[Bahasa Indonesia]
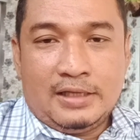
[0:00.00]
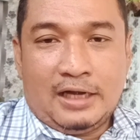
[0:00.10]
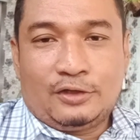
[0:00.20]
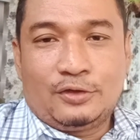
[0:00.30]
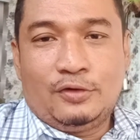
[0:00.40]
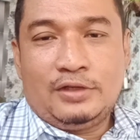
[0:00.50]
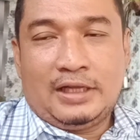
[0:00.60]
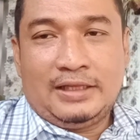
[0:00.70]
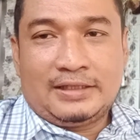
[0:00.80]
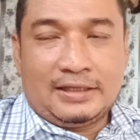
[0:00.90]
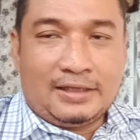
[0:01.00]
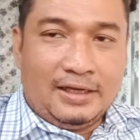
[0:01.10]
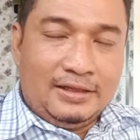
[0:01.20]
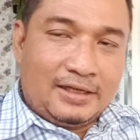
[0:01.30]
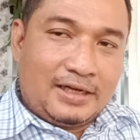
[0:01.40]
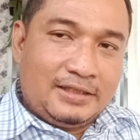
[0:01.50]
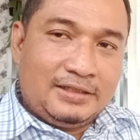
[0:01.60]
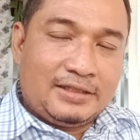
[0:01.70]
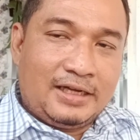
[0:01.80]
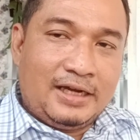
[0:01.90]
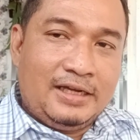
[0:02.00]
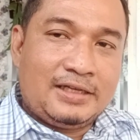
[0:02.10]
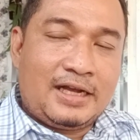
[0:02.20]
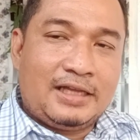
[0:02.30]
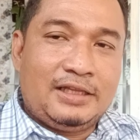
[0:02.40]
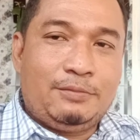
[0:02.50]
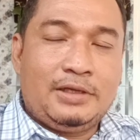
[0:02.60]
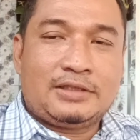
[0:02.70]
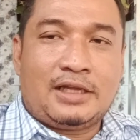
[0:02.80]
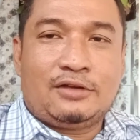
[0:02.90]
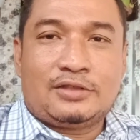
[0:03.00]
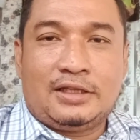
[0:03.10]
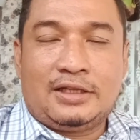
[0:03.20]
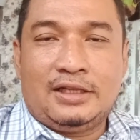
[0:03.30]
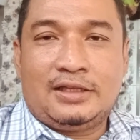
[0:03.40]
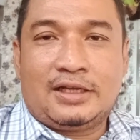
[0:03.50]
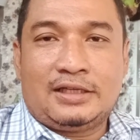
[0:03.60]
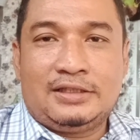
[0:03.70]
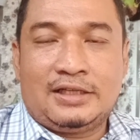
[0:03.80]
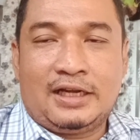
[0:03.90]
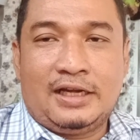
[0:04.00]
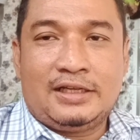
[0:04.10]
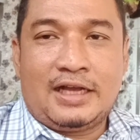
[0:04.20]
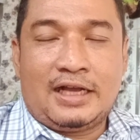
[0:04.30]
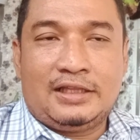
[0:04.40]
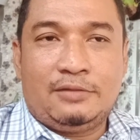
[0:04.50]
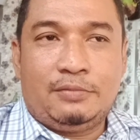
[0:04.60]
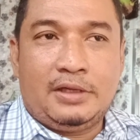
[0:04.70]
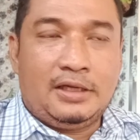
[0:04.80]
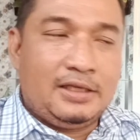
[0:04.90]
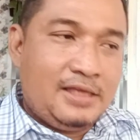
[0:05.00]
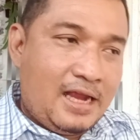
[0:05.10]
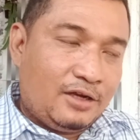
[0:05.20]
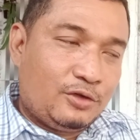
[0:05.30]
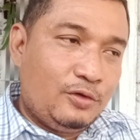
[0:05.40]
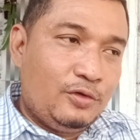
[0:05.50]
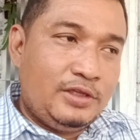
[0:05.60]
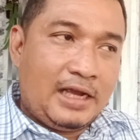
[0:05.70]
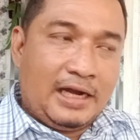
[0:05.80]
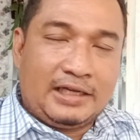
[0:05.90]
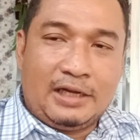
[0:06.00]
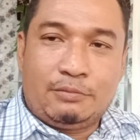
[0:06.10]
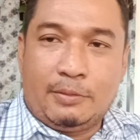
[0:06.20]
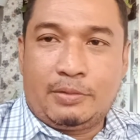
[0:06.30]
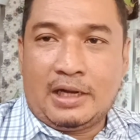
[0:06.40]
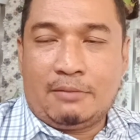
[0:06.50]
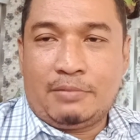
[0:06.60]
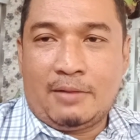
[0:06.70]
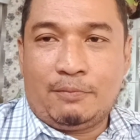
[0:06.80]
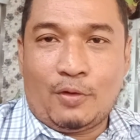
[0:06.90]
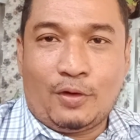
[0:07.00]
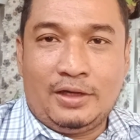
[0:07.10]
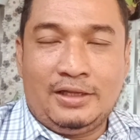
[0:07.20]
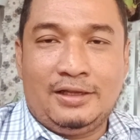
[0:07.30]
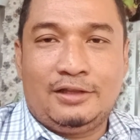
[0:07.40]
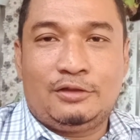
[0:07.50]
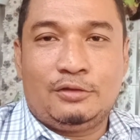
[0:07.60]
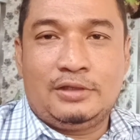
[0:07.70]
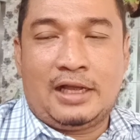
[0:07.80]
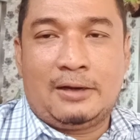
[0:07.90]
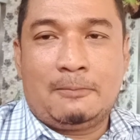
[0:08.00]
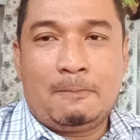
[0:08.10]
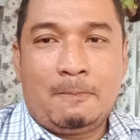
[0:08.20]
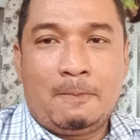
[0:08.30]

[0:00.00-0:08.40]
yang dulunya tidak terintegrasi dengan NIK KTP sekarang sudah terintegrasi dengan NIK KTP. Yang dulunya ada beberapa poli itu yang